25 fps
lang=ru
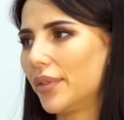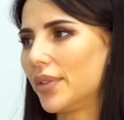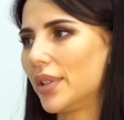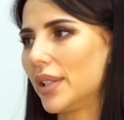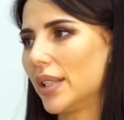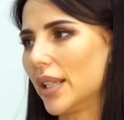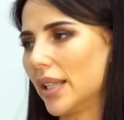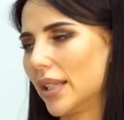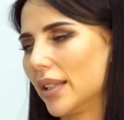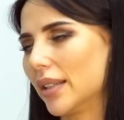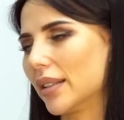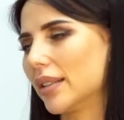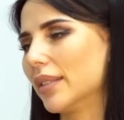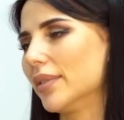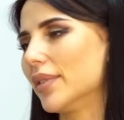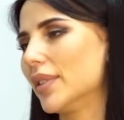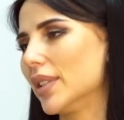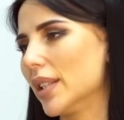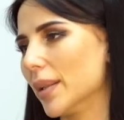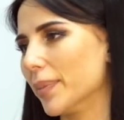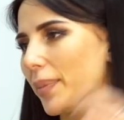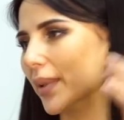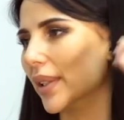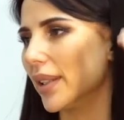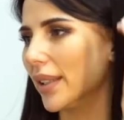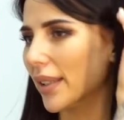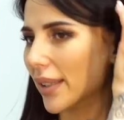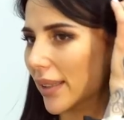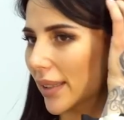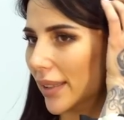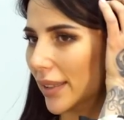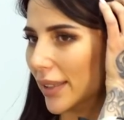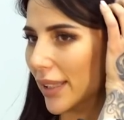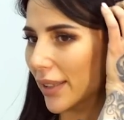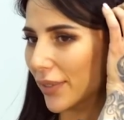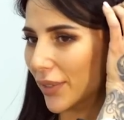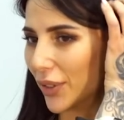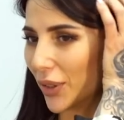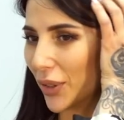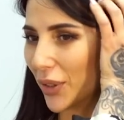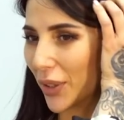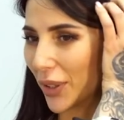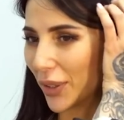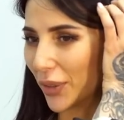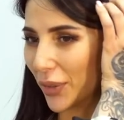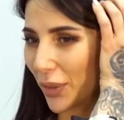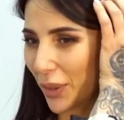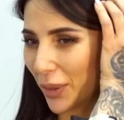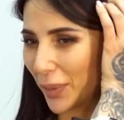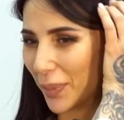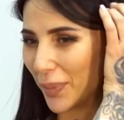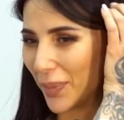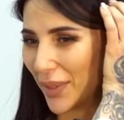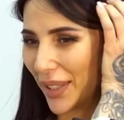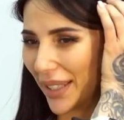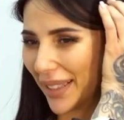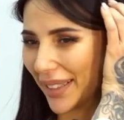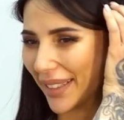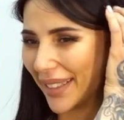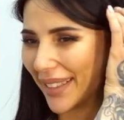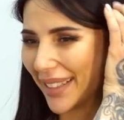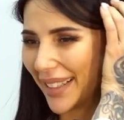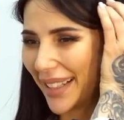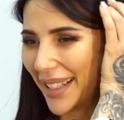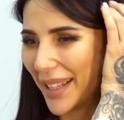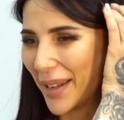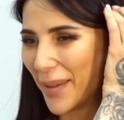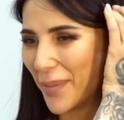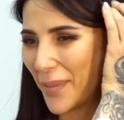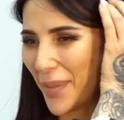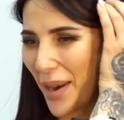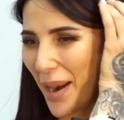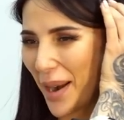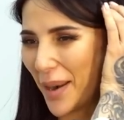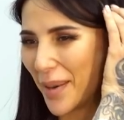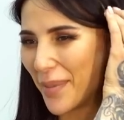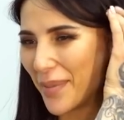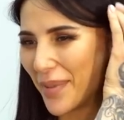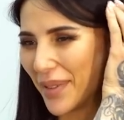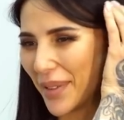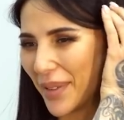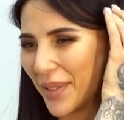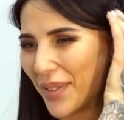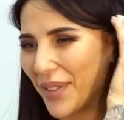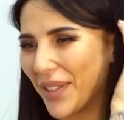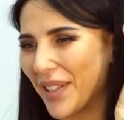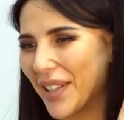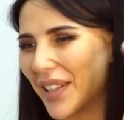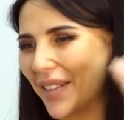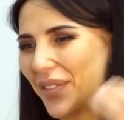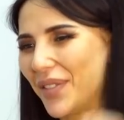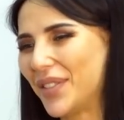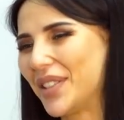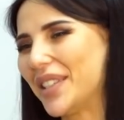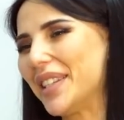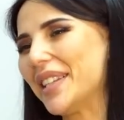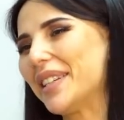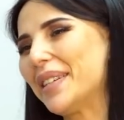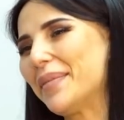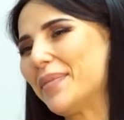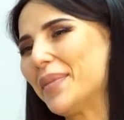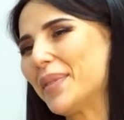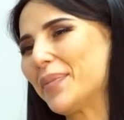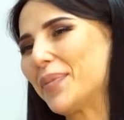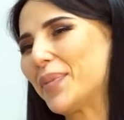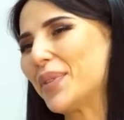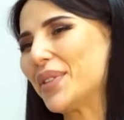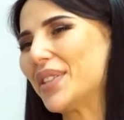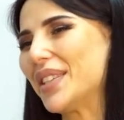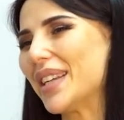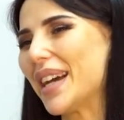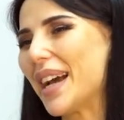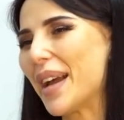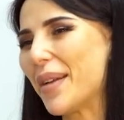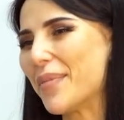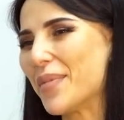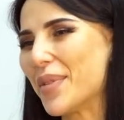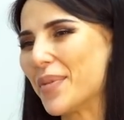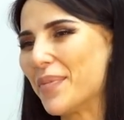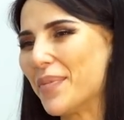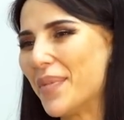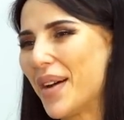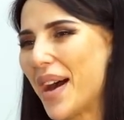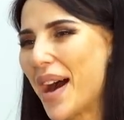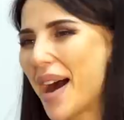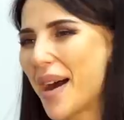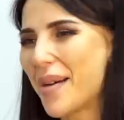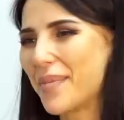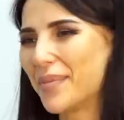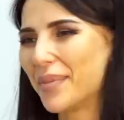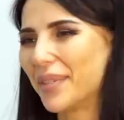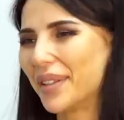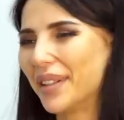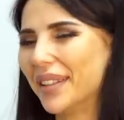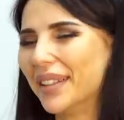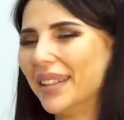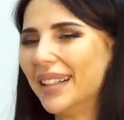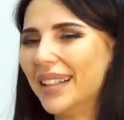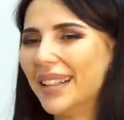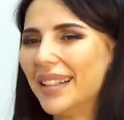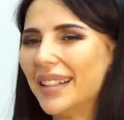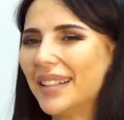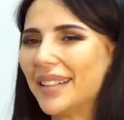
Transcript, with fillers: все, ех, все поехали, да, в итоге вот меня мама, все, всеми путями мама,